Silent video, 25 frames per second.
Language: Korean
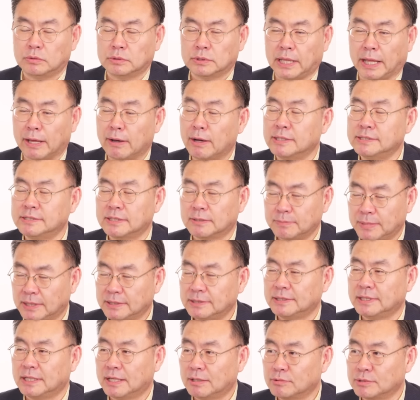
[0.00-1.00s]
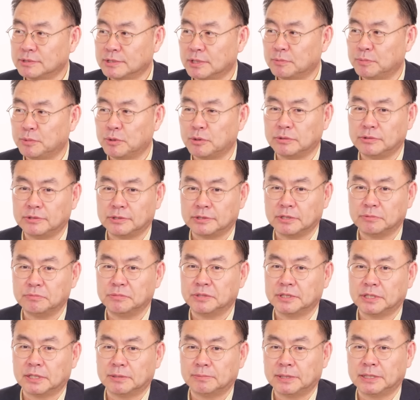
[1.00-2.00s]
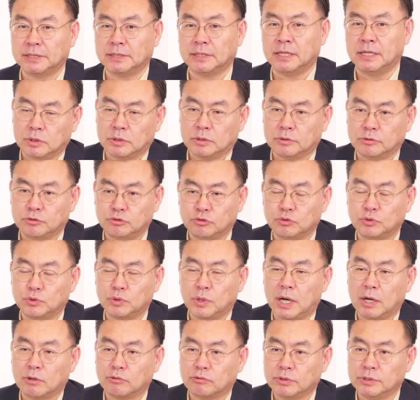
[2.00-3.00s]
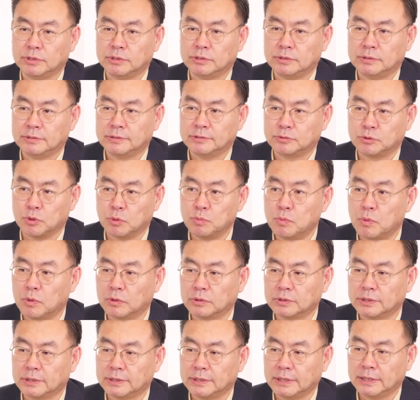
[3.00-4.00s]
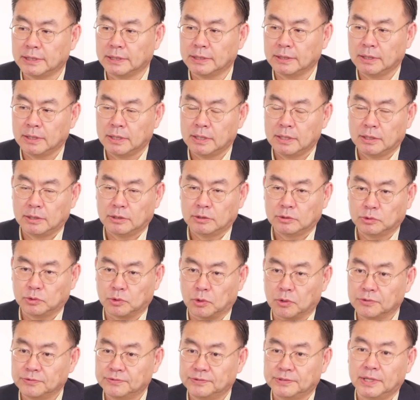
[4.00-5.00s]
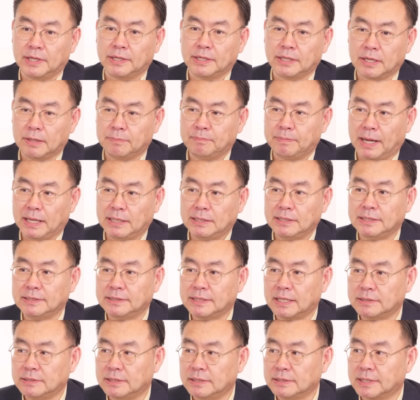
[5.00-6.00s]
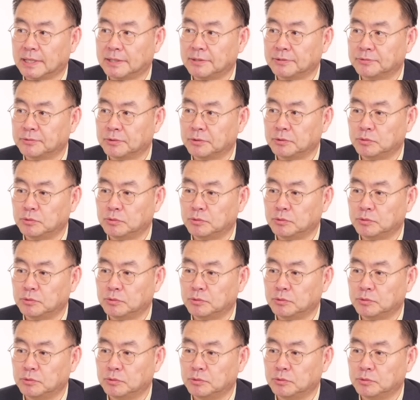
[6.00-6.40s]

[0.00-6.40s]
대환장 파티라고 제가 표현 드립니다만 예, 주도하고 있는 종목들이 더 세게 빨리 달릴 가능성이